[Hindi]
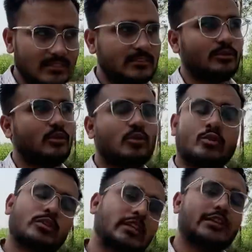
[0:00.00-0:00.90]
इस व्लॉग
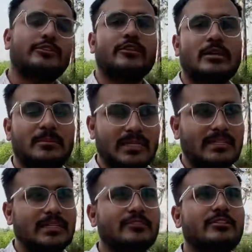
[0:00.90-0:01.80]
को डिलीवरी वाले पहले
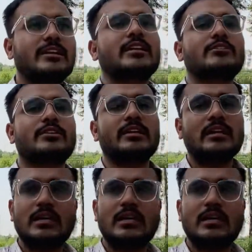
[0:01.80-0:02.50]
दिन फिर डिलीवरी